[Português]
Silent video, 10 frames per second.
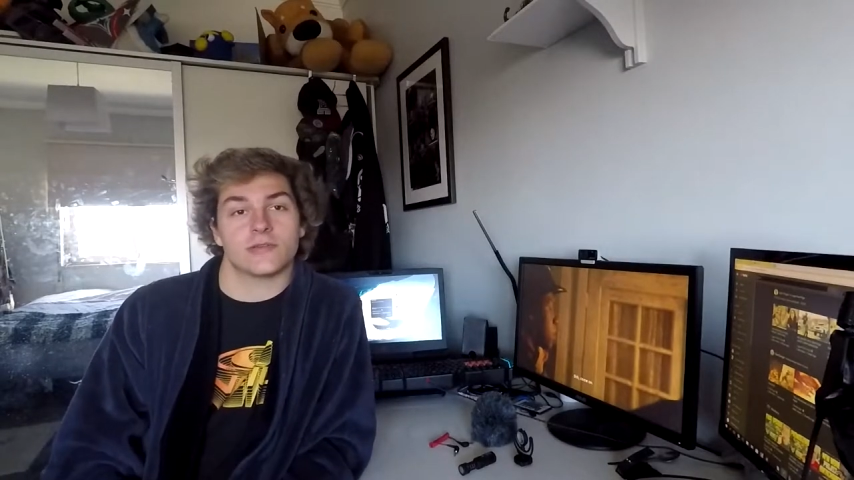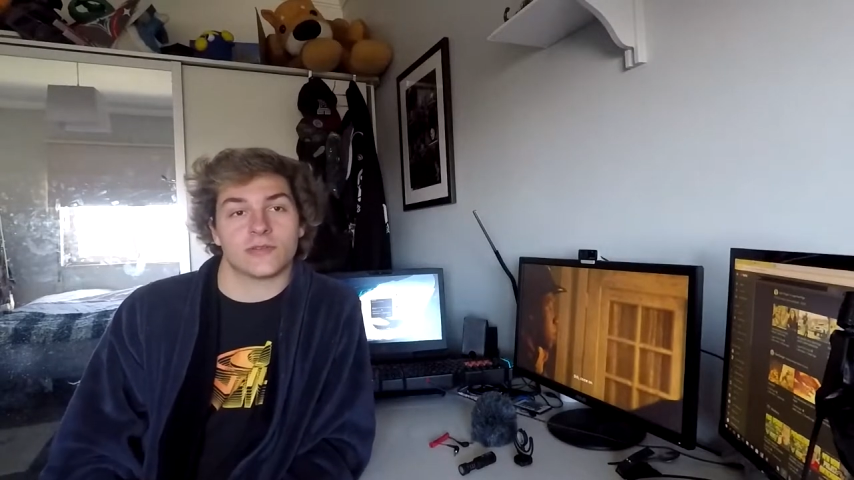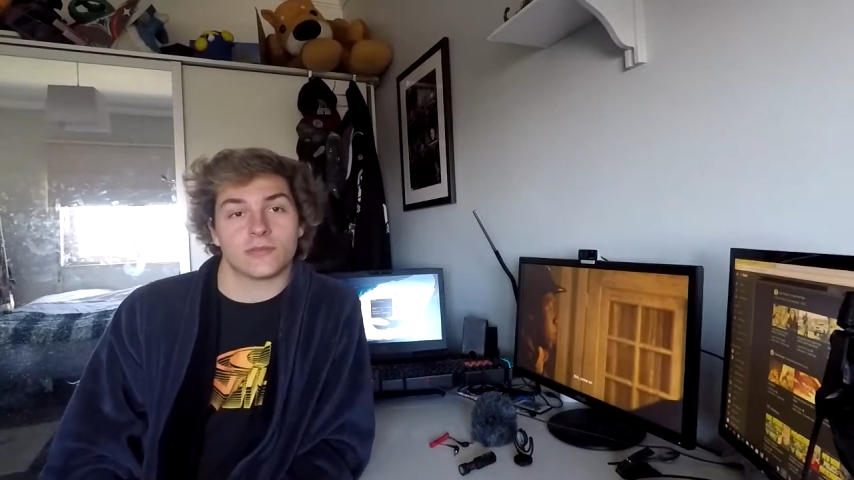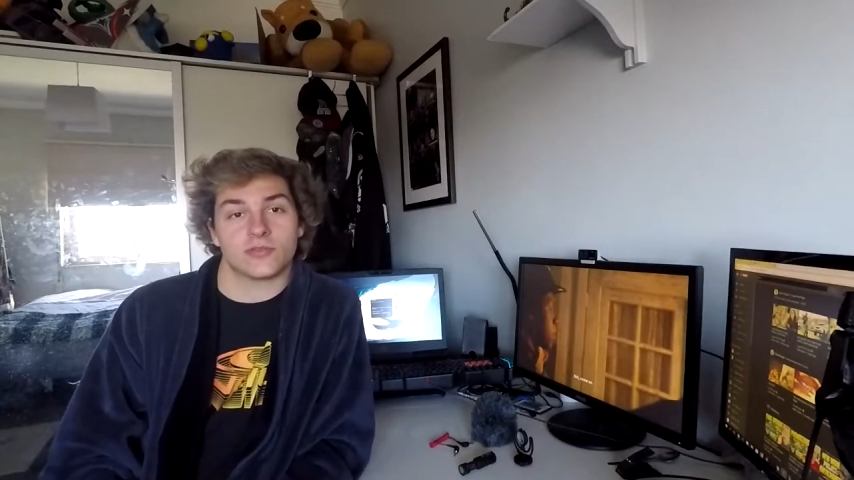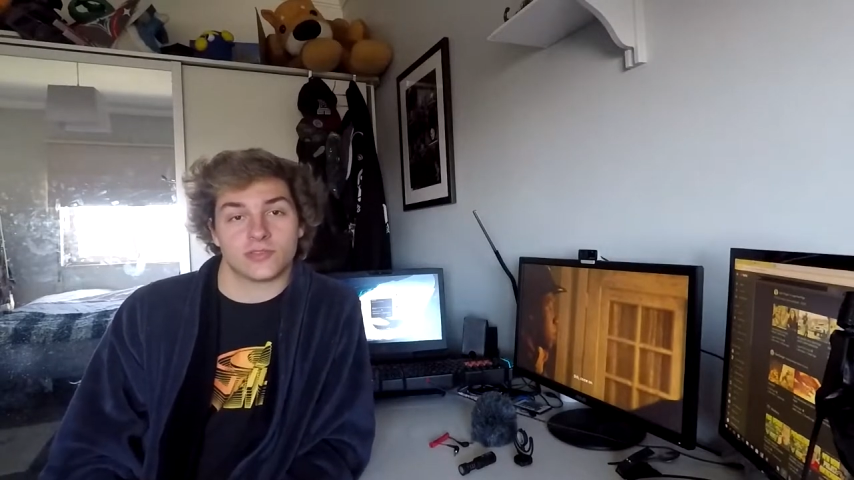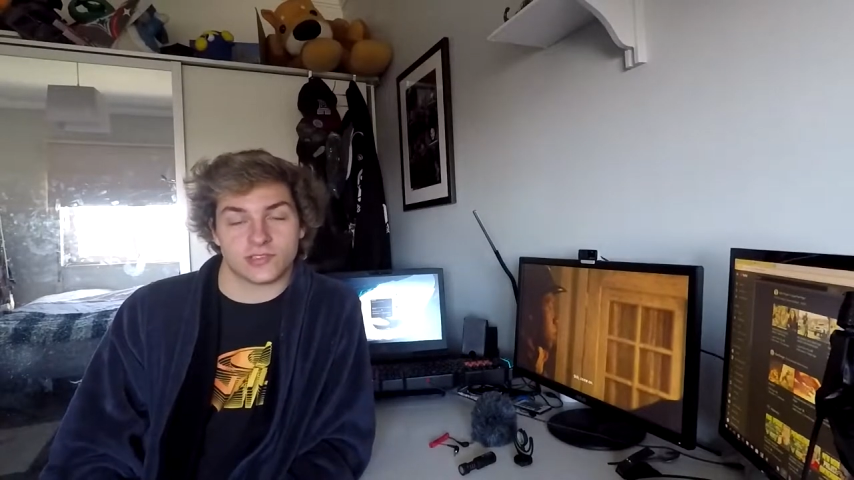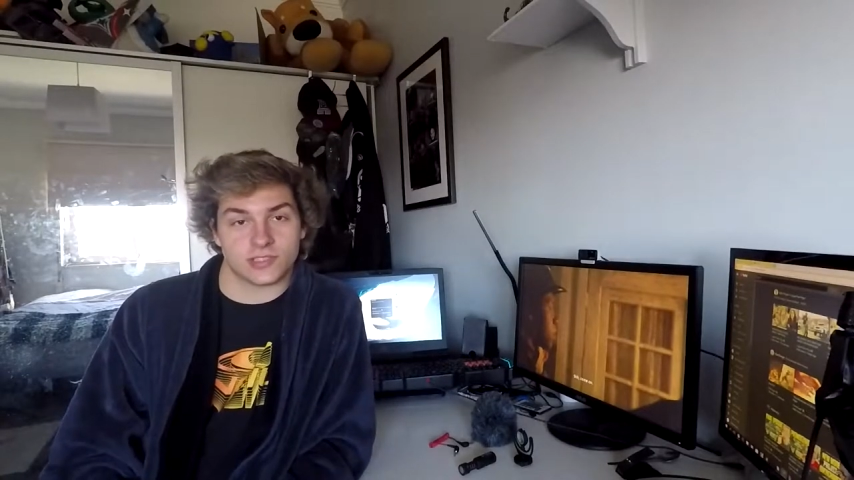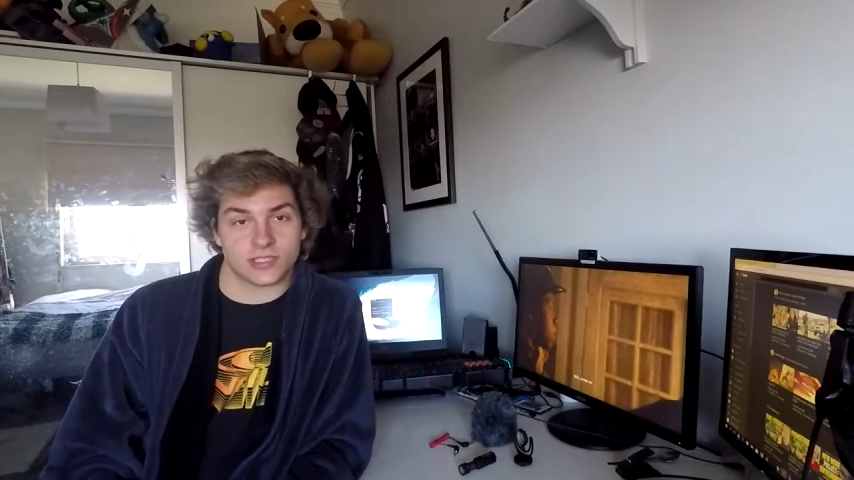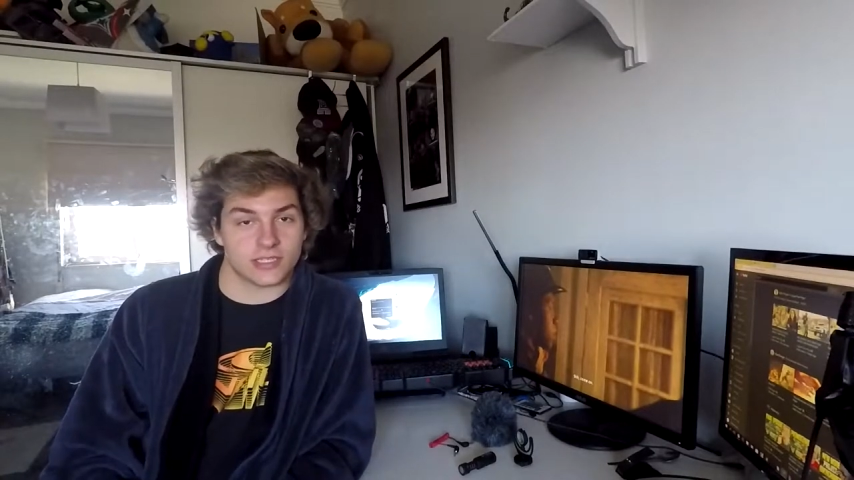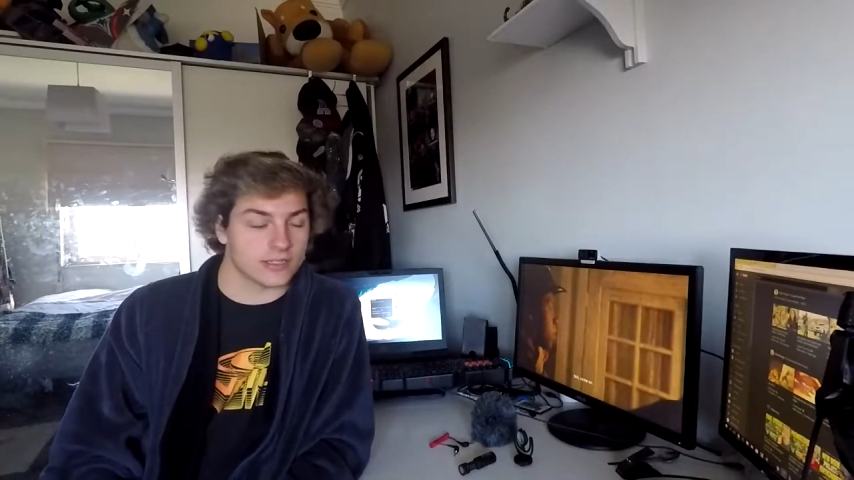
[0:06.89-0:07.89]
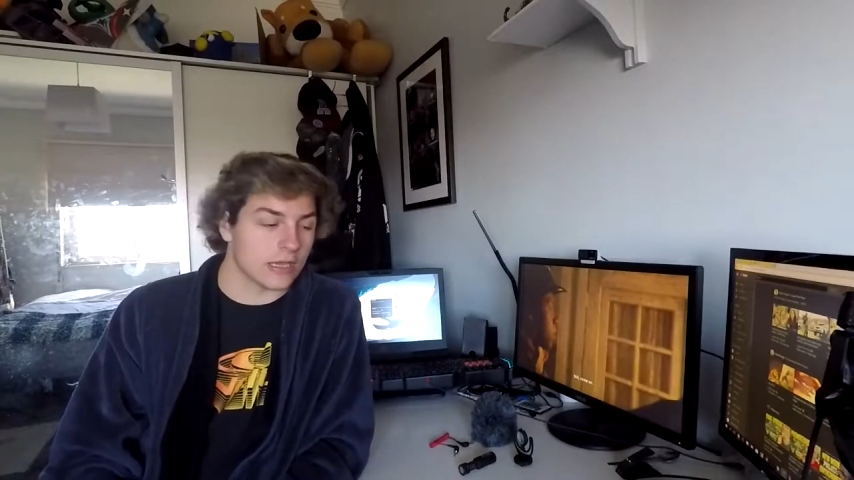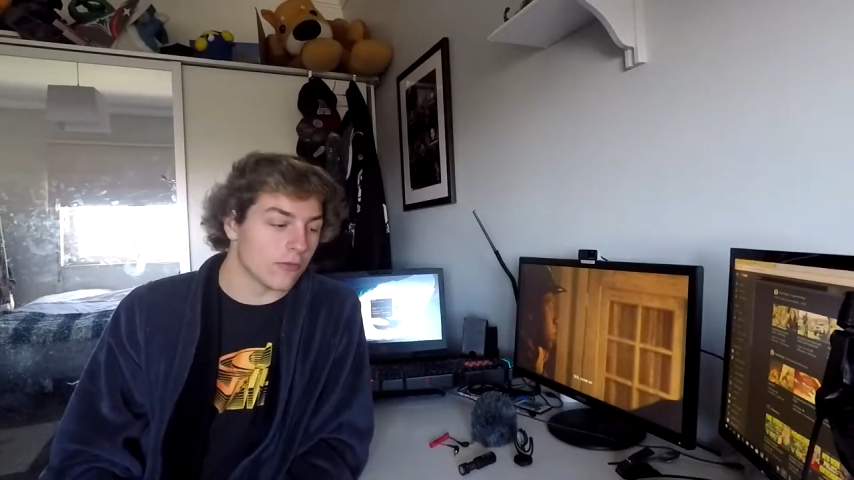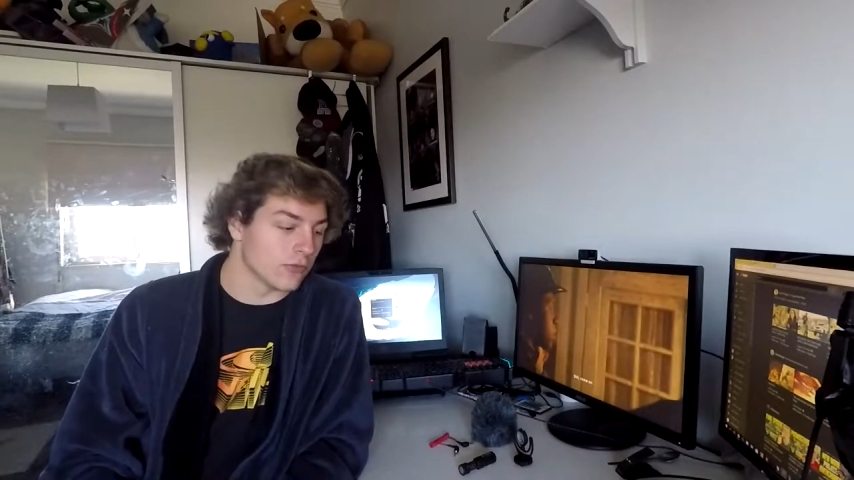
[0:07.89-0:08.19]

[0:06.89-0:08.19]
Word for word: vamos fazer então